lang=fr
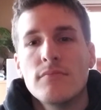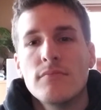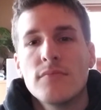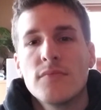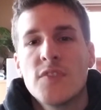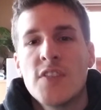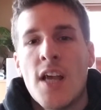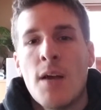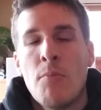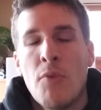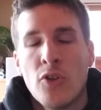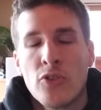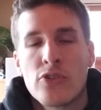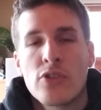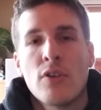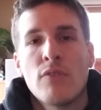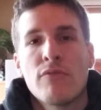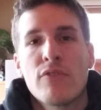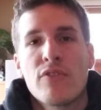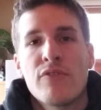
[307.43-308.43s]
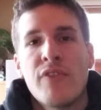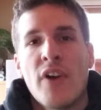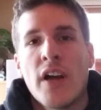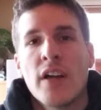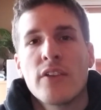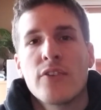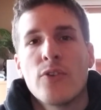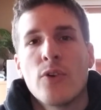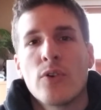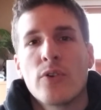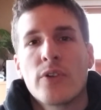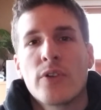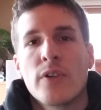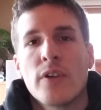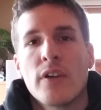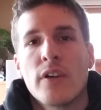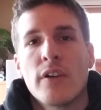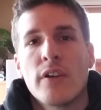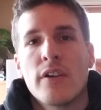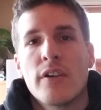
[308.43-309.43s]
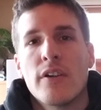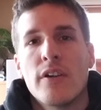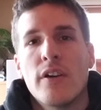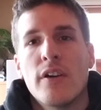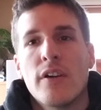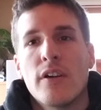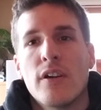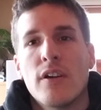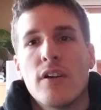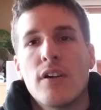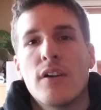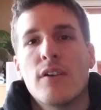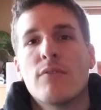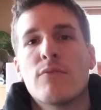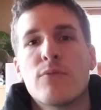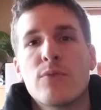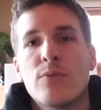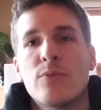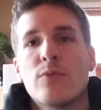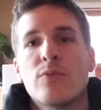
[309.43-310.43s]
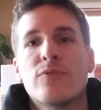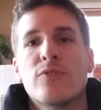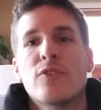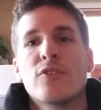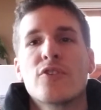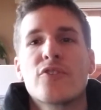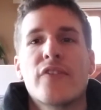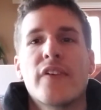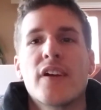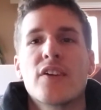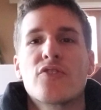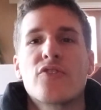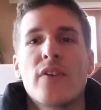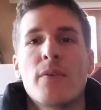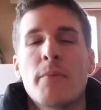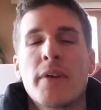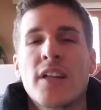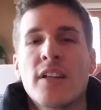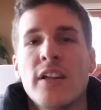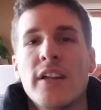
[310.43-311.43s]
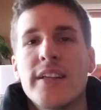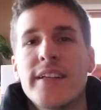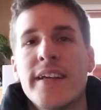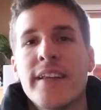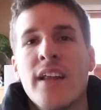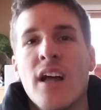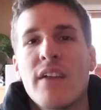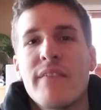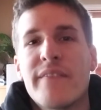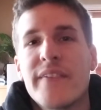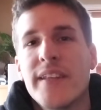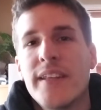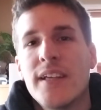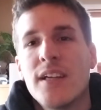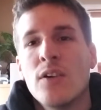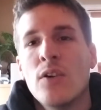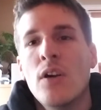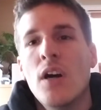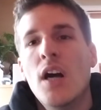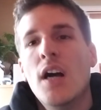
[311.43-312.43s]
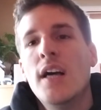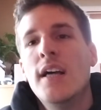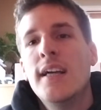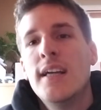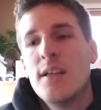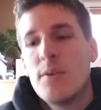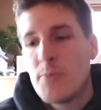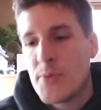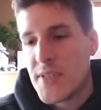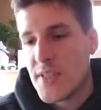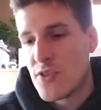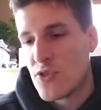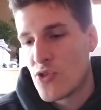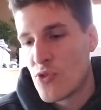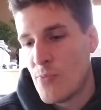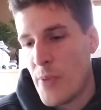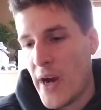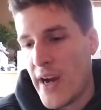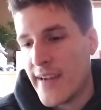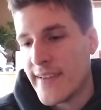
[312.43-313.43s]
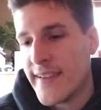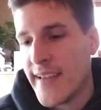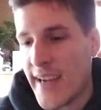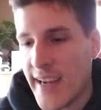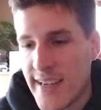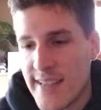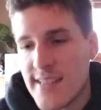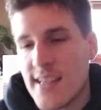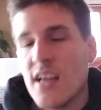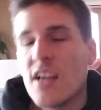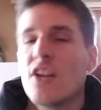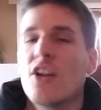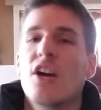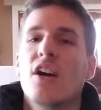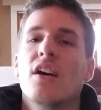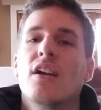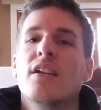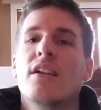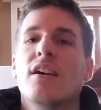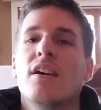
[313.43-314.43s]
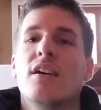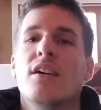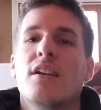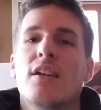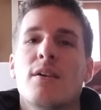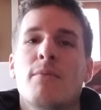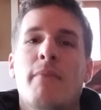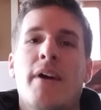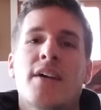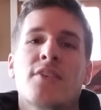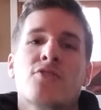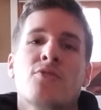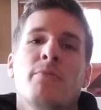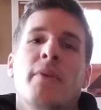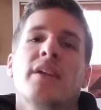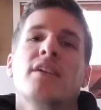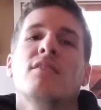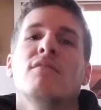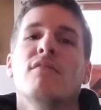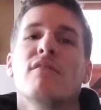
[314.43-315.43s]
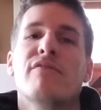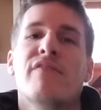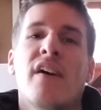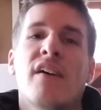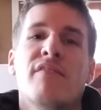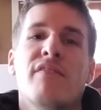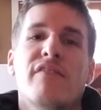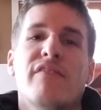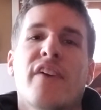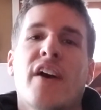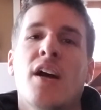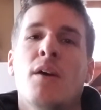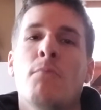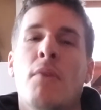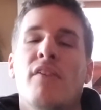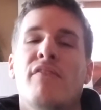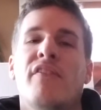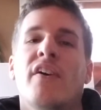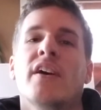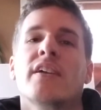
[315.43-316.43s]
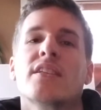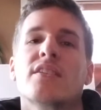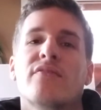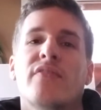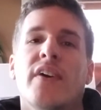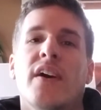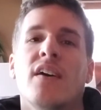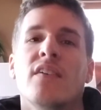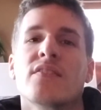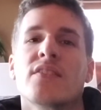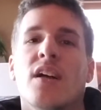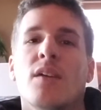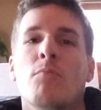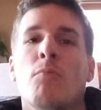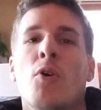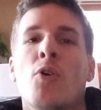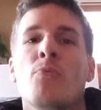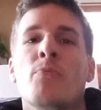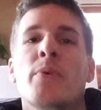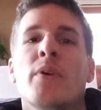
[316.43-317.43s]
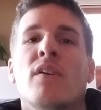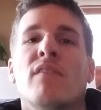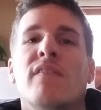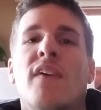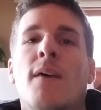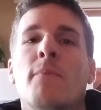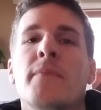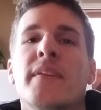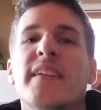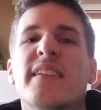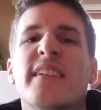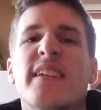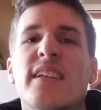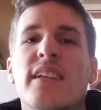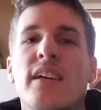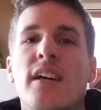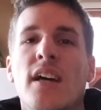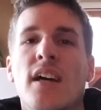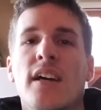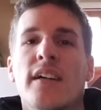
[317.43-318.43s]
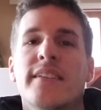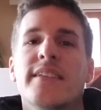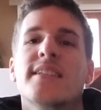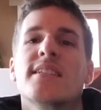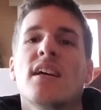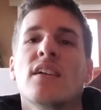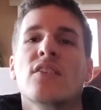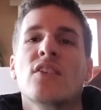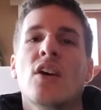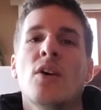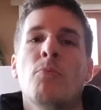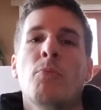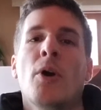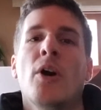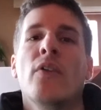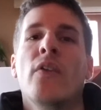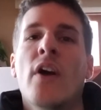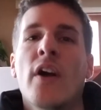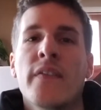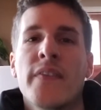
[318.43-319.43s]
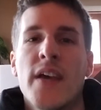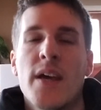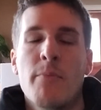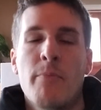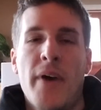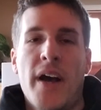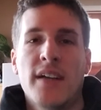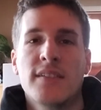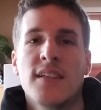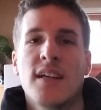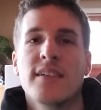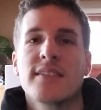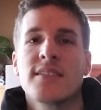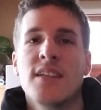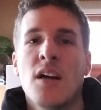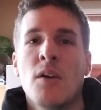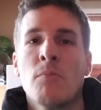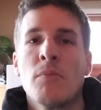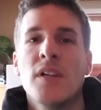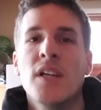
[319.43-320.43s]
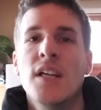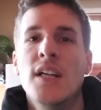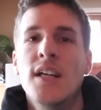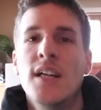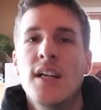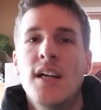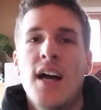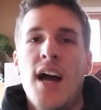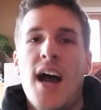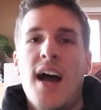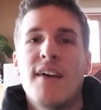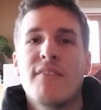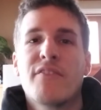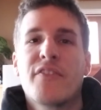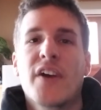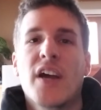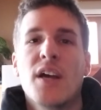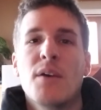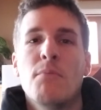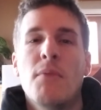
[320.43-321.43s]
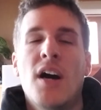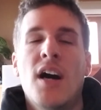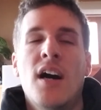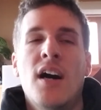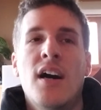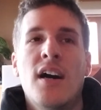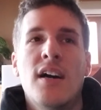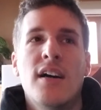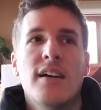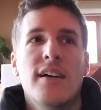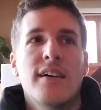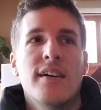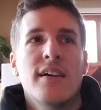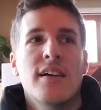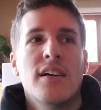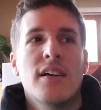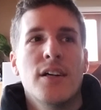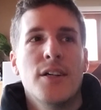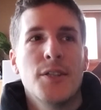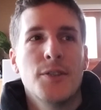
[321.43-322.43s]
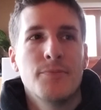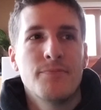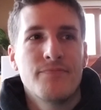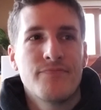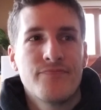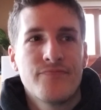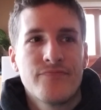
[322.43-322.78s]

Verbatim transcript: ça montre ce qu'on veut faire. Donc, euh, je, vais, je vais mettre le lien dans la vidéo. C'est super intéressant. Le, le, mastermind qu'on va faire va vraiment faire une différence dans le monde. Puis on va amener des, entrepreneurs d'impact ensemble à vraiment euh,